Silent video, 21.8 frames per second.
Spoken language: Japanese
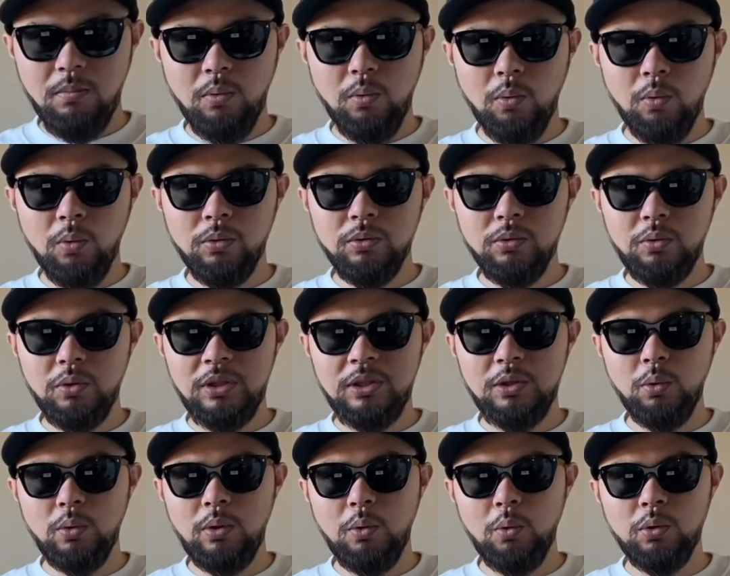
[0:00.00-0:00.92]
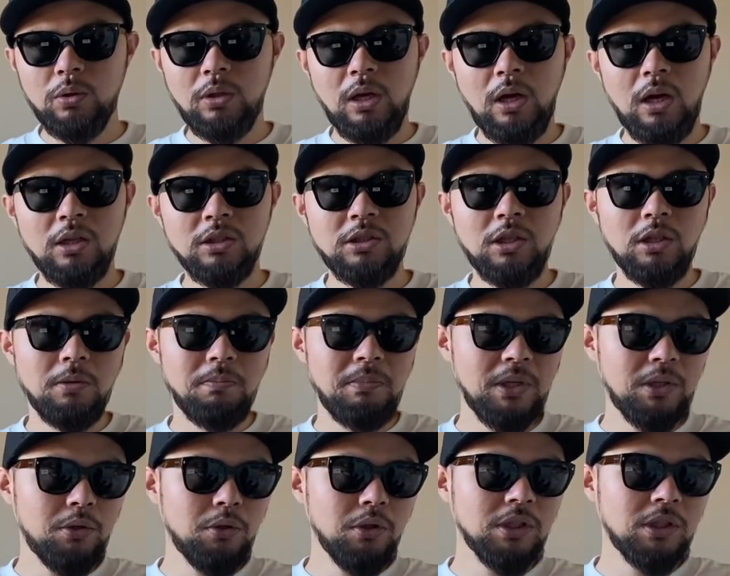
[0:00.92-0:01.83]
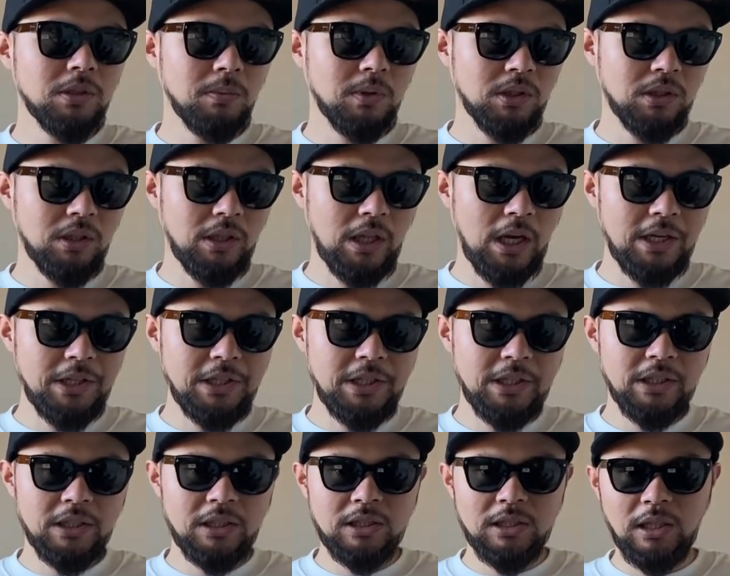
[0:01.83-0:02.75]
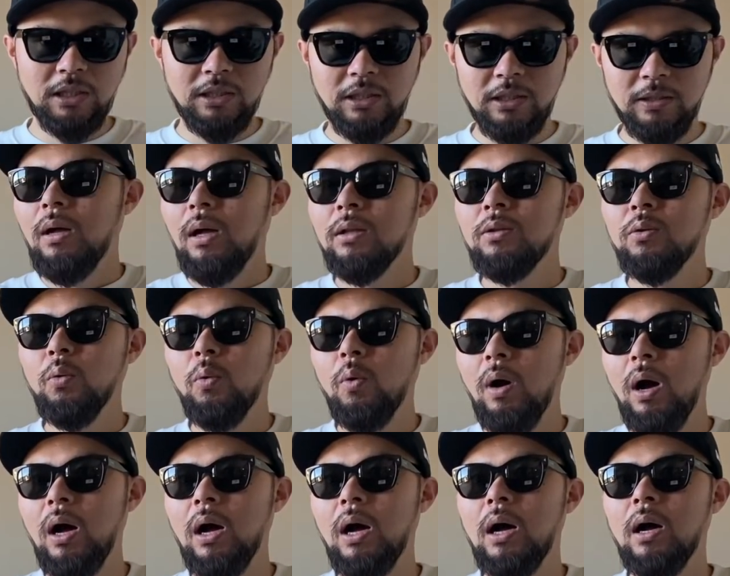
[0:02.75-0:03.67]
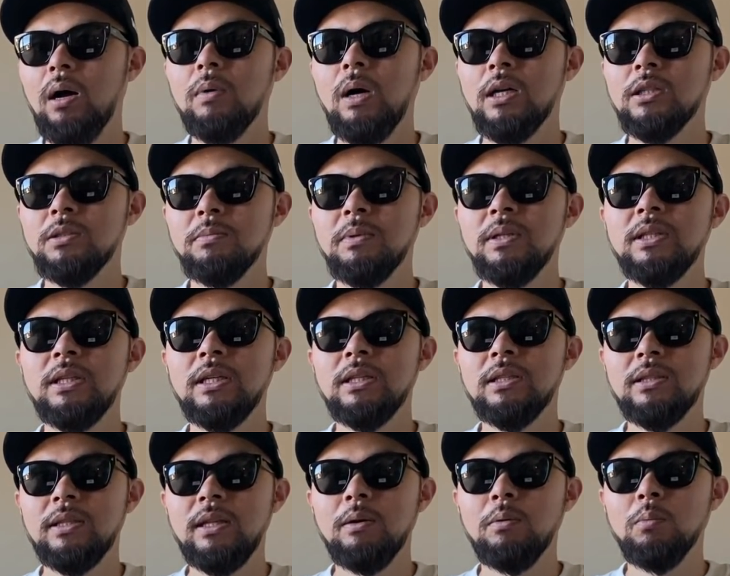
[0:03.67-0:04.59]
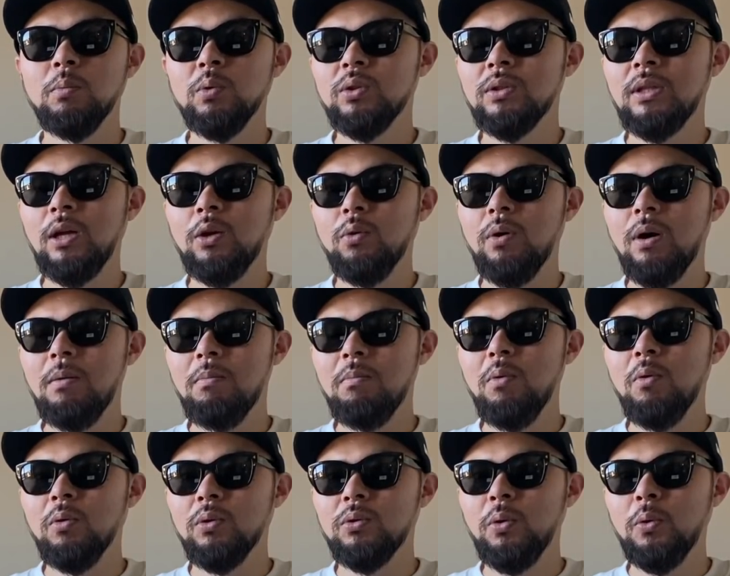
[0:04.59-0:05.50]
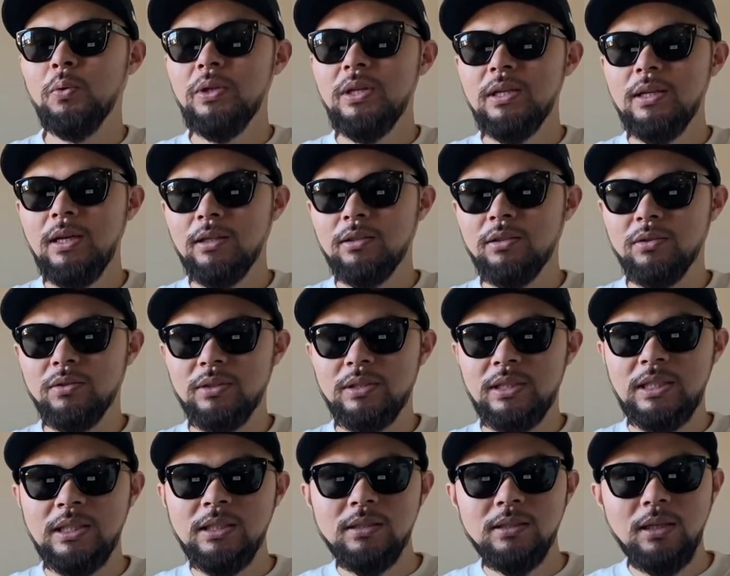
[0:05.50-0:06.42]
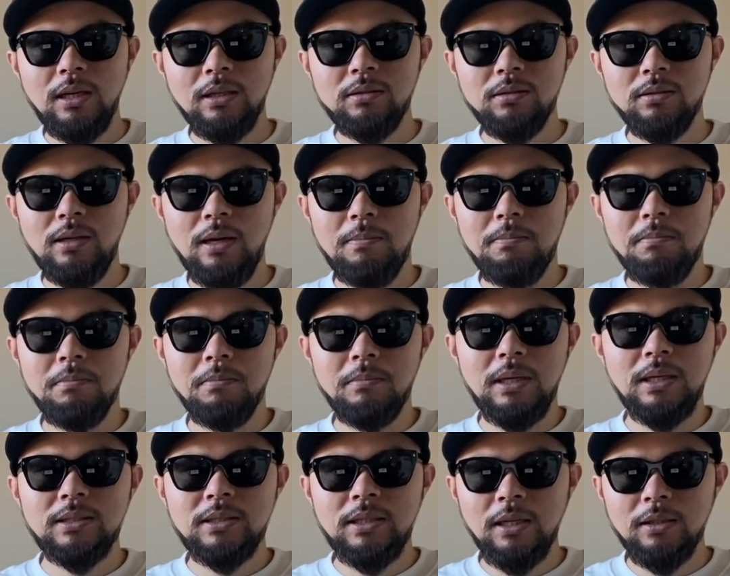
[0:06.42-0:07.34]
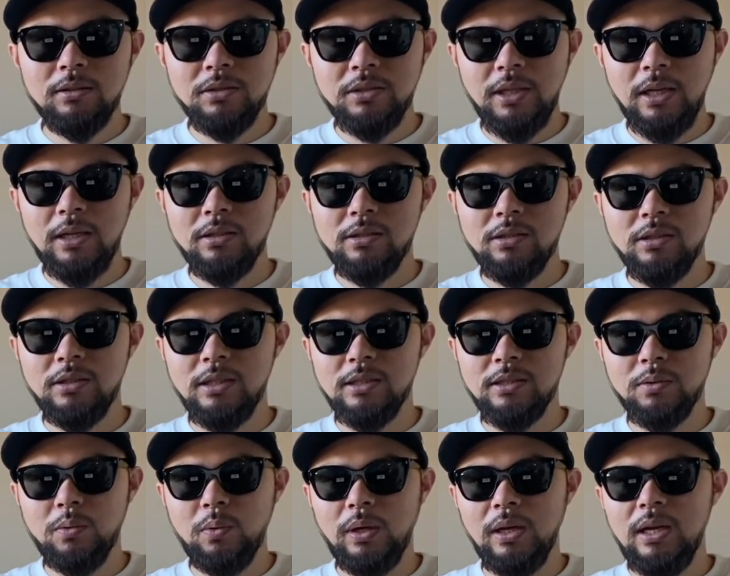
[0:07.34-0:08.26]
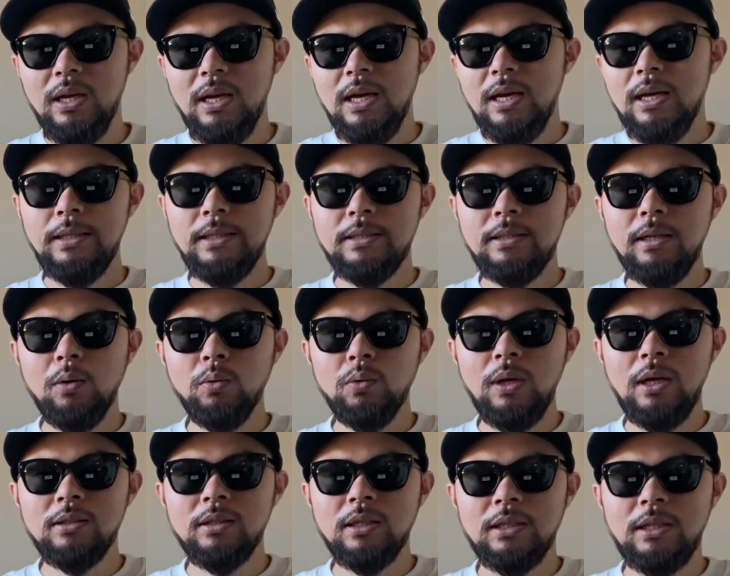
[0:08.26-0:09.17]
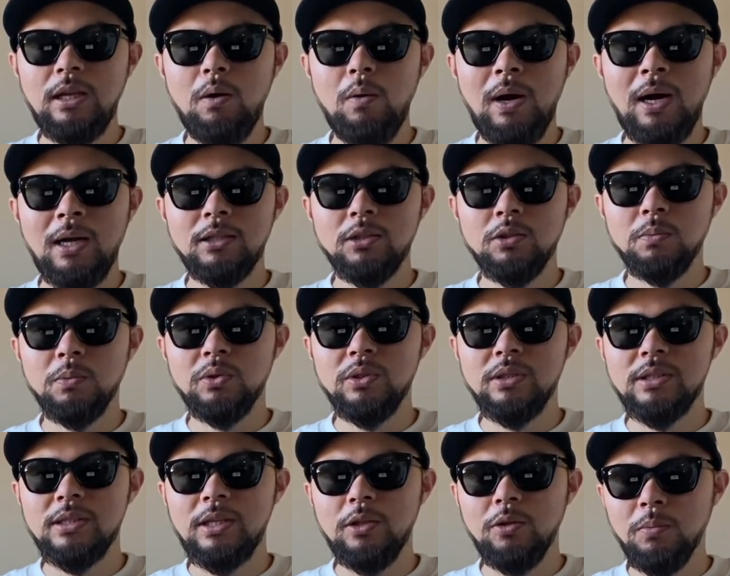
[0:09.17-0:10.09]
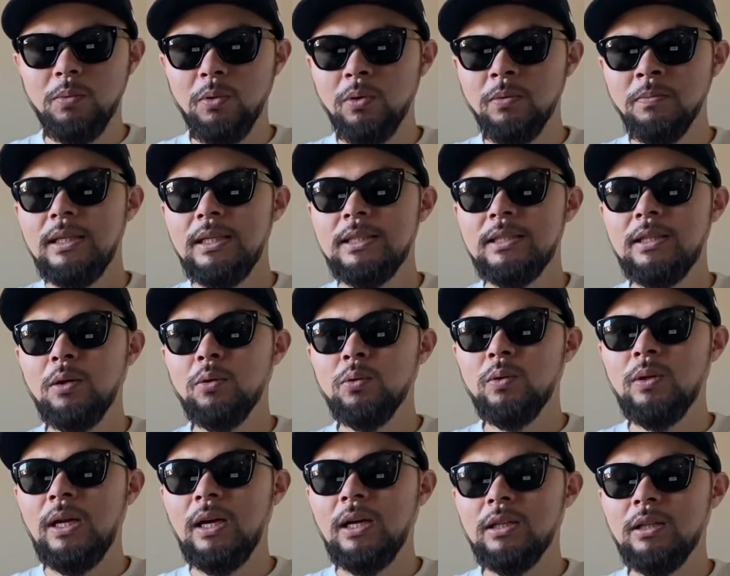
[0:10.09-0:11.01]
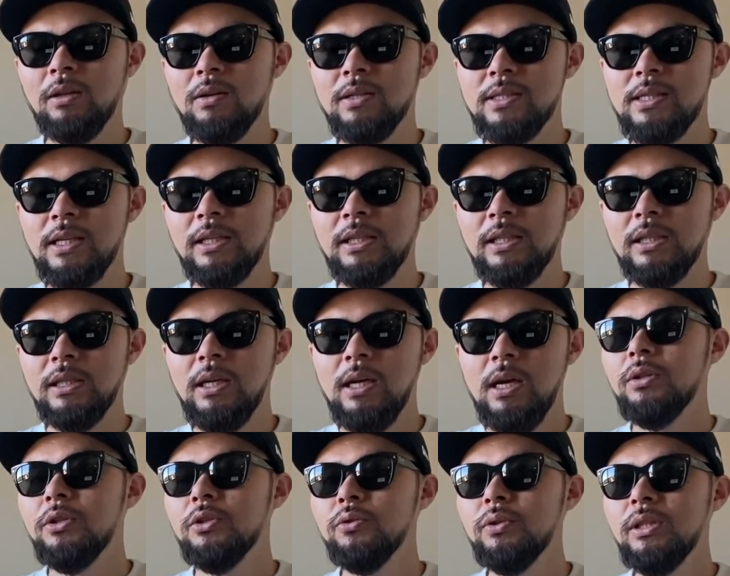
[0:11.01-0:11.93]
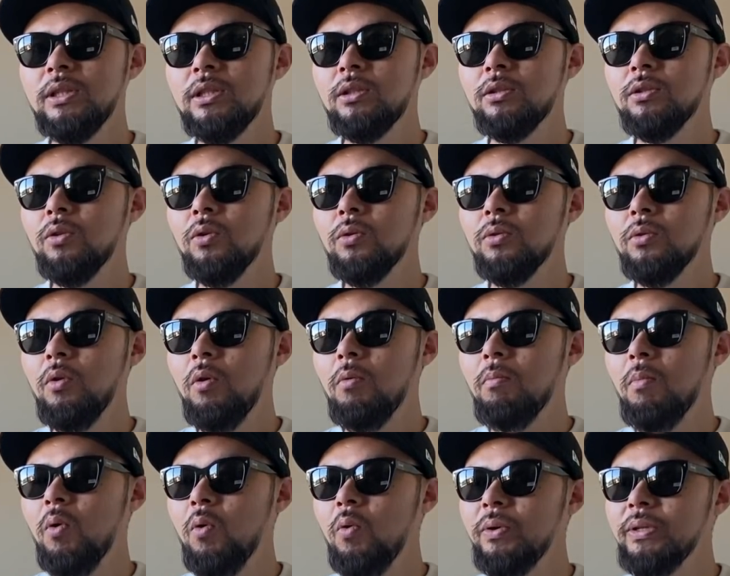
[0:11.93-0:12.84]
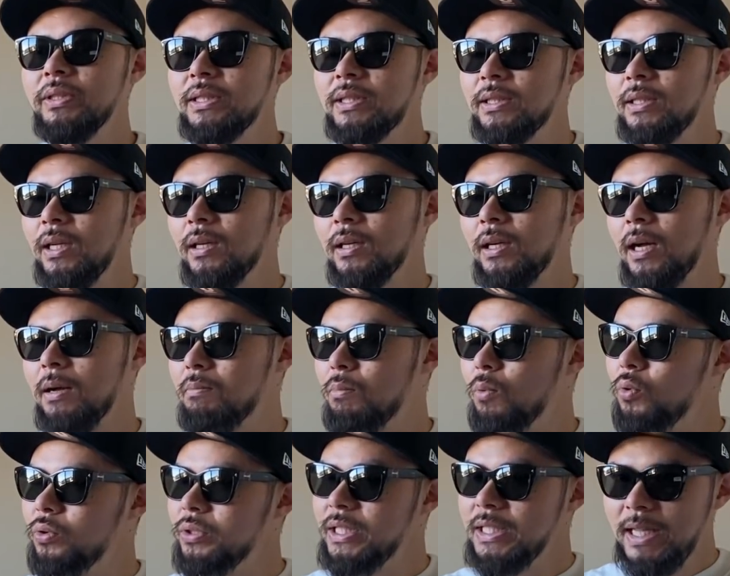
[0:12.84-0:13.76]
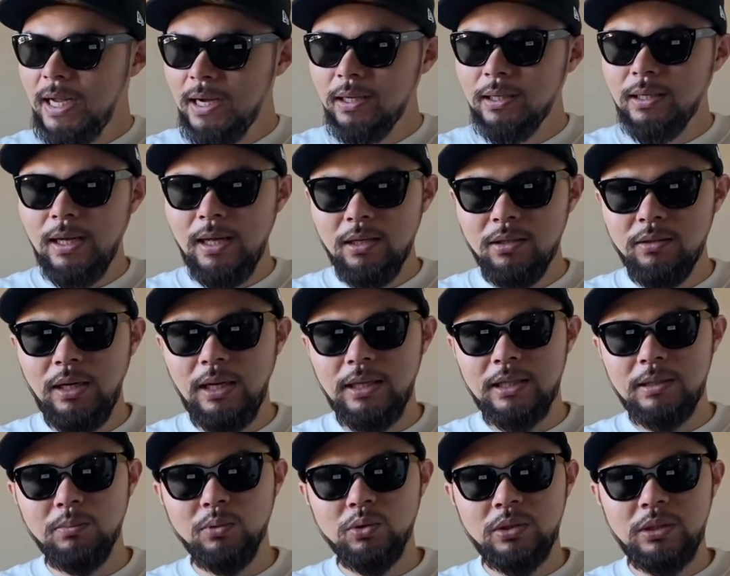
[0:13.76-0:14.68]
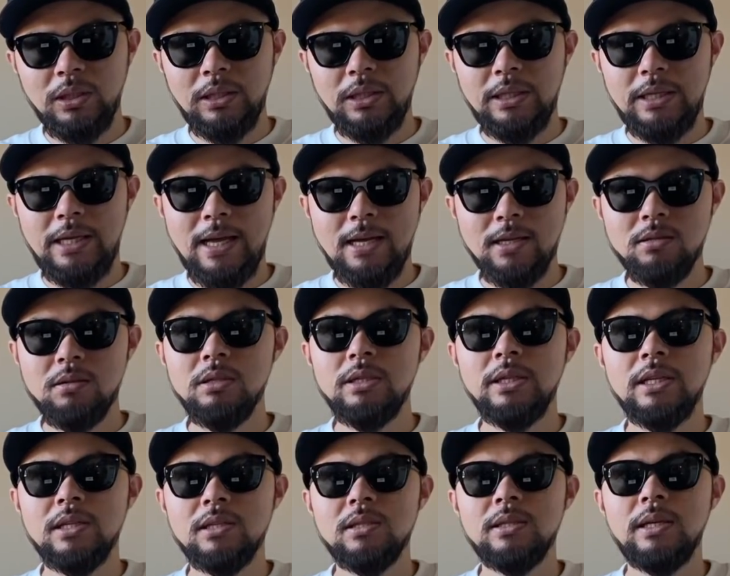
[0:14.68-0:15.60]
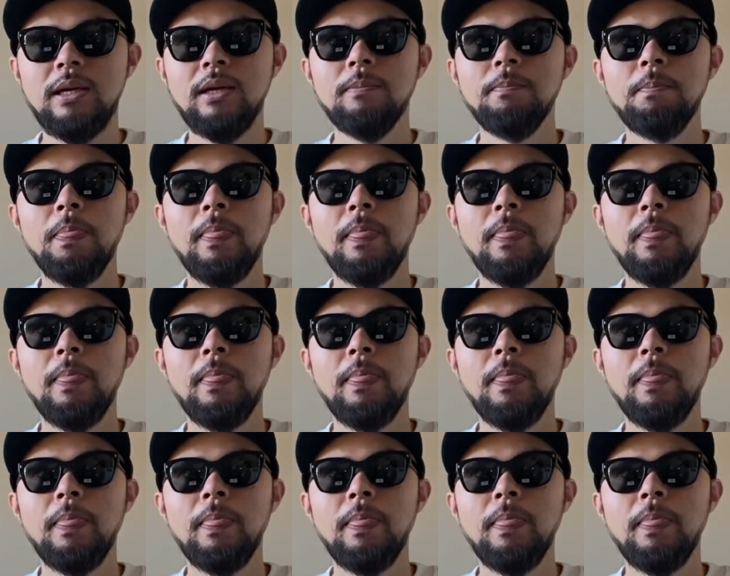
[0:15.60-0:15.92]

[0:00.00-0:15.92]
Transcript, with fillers: もうほんと人でごった返しててびっくりしました大人気さにあとは初めて行って思ったのはもうとにかく金額がめちゃくちゃ安いですこれ行ったことある方はわかると思うんですけども行ったことない方はぜひユニクロのもう1段階もう2段階ぐらい気持ち的に安いですね